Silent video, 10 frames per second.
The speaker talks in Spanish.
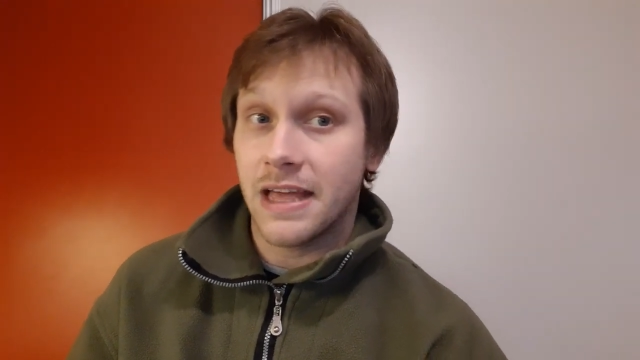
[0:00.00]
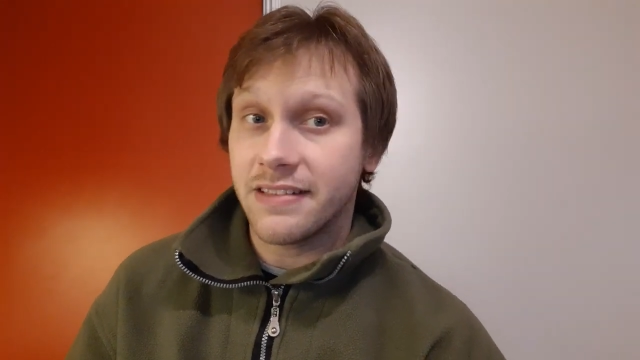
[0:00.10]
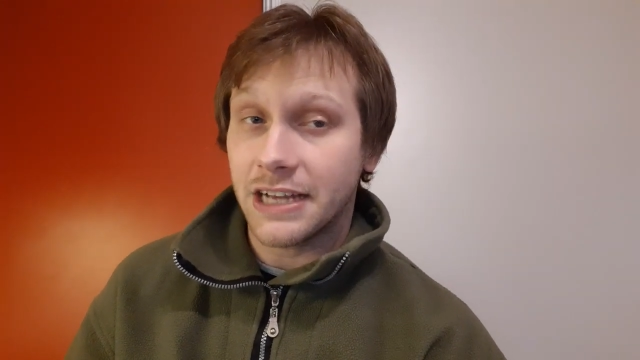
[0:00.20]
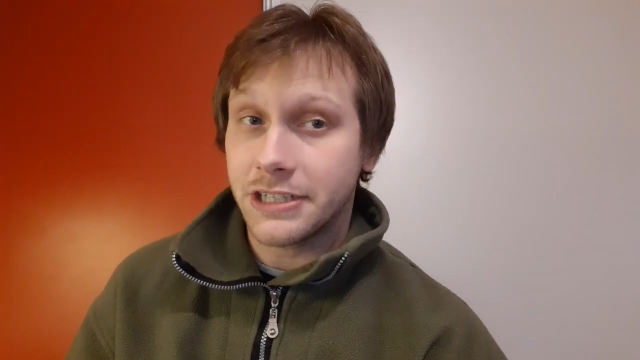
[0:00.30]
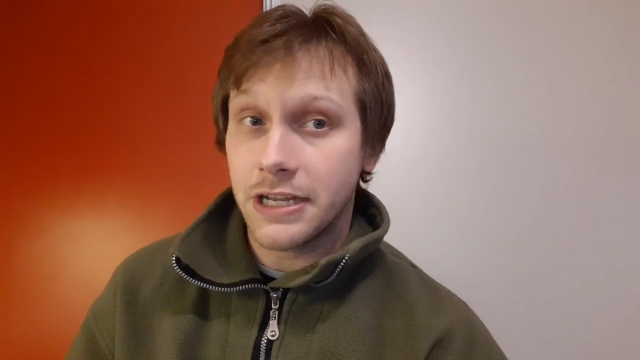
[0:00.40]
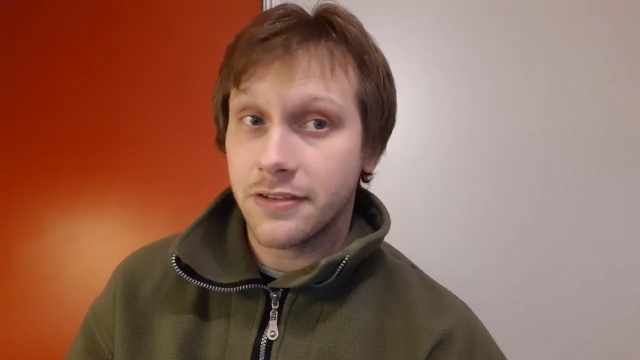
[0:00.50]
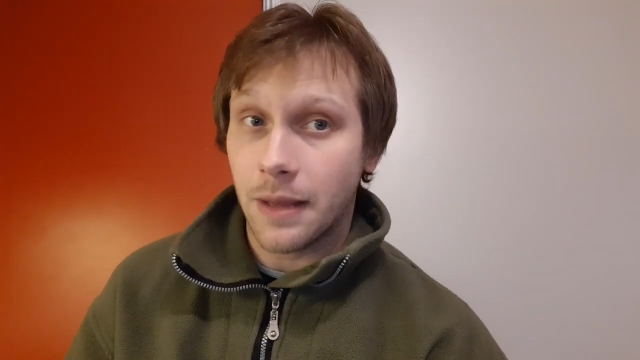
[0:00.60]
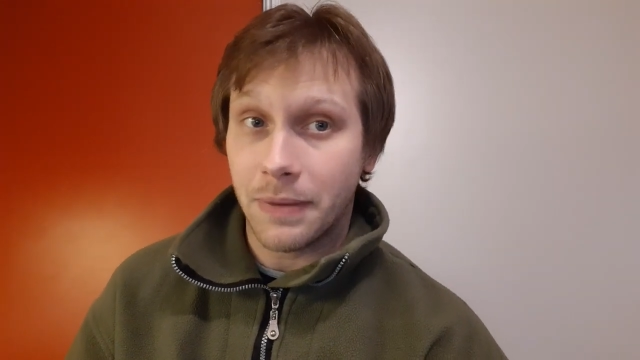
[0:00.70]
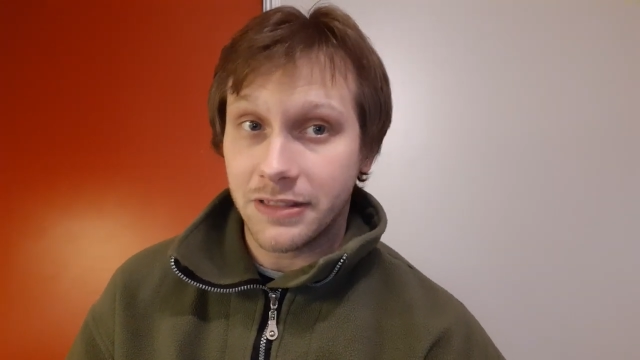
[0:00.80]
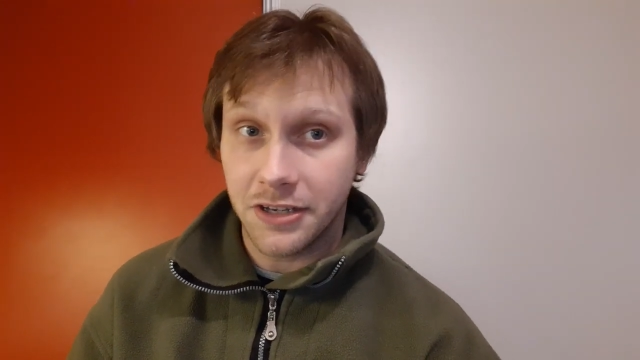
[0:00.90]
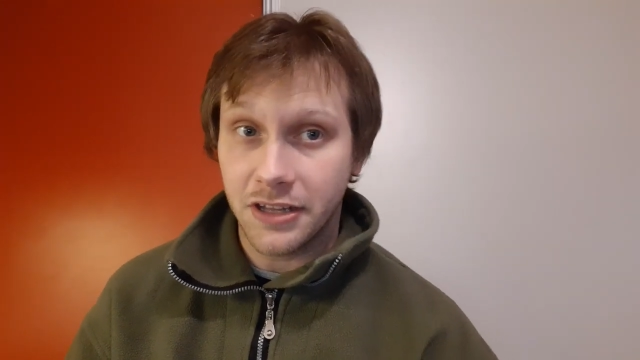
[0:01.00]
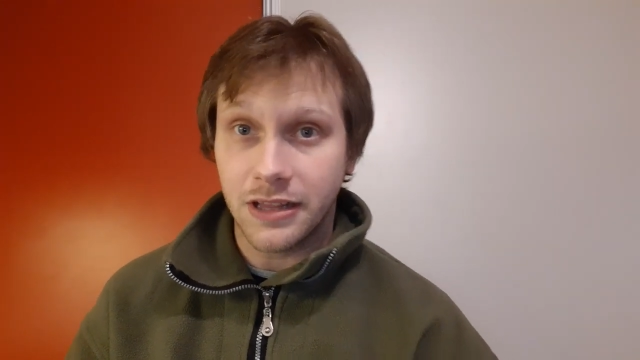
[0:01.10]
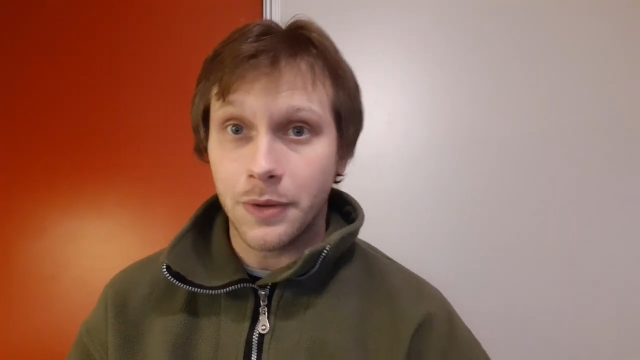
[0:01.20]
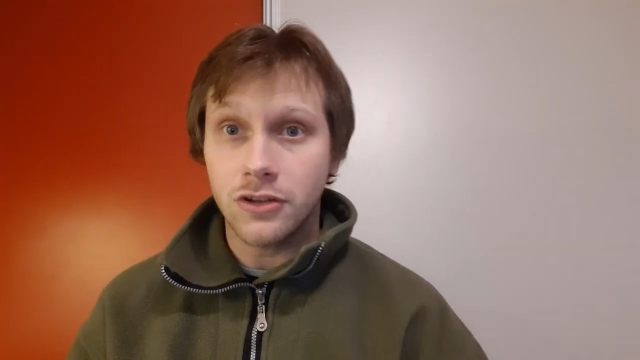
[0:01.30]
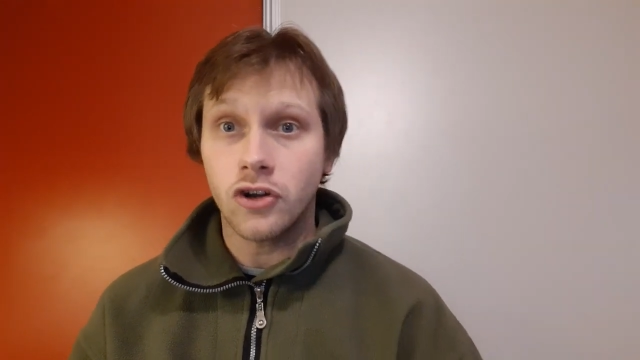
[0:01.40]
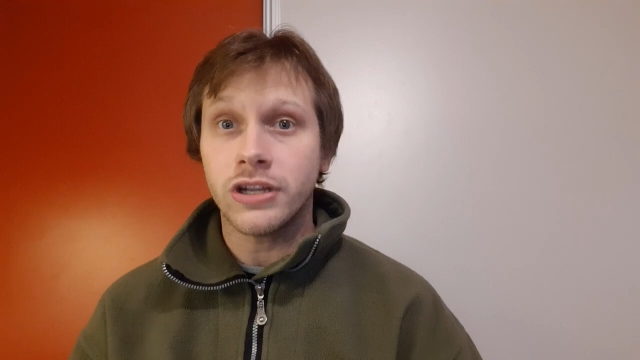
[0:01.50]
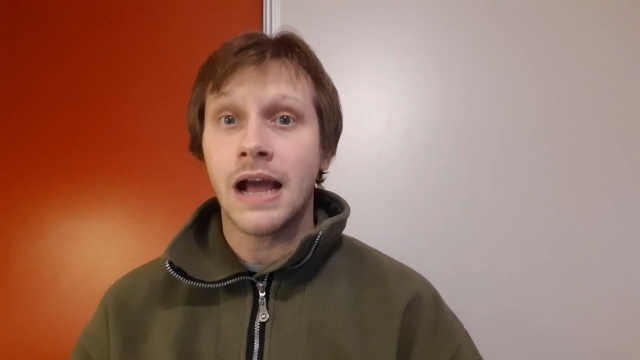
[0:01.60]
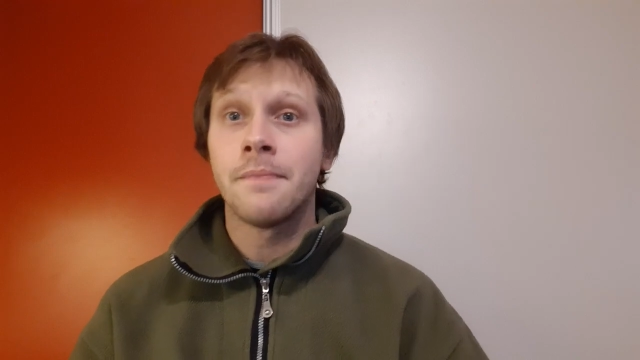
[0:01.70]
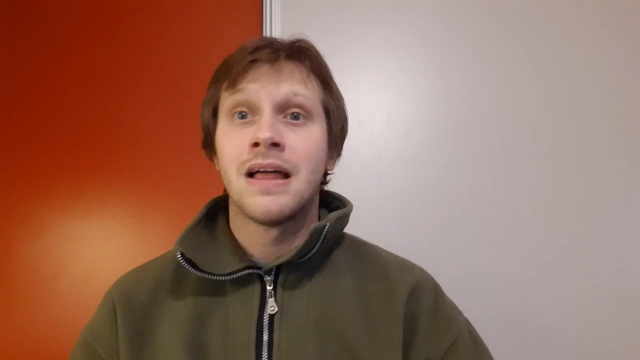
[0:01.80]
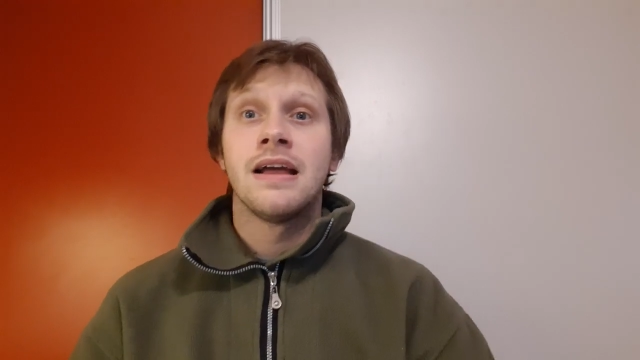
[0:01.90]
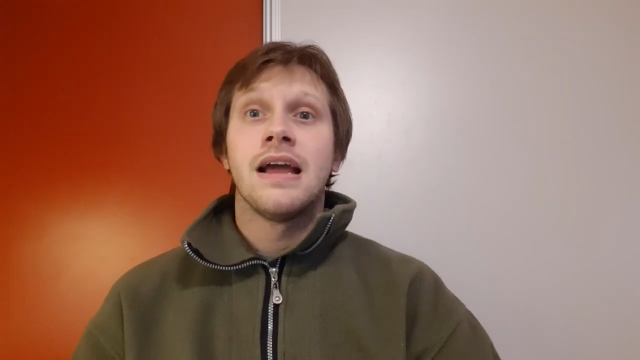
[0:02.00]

en talleres a partir de esta victoria.